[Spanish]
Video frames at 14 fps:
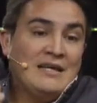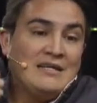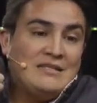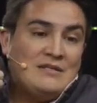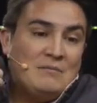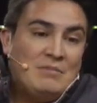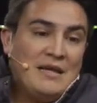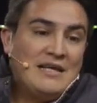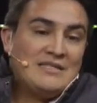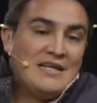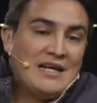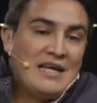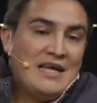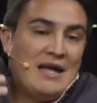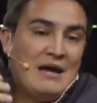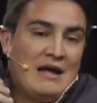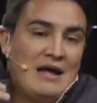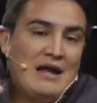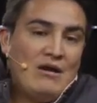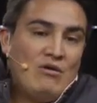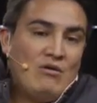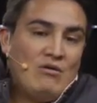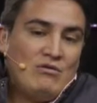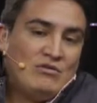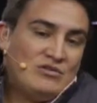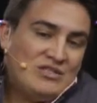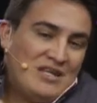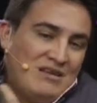si piensa que ya algo,
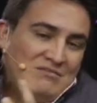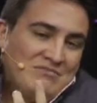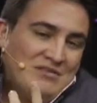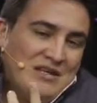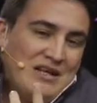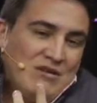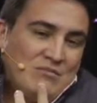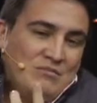no sé, algo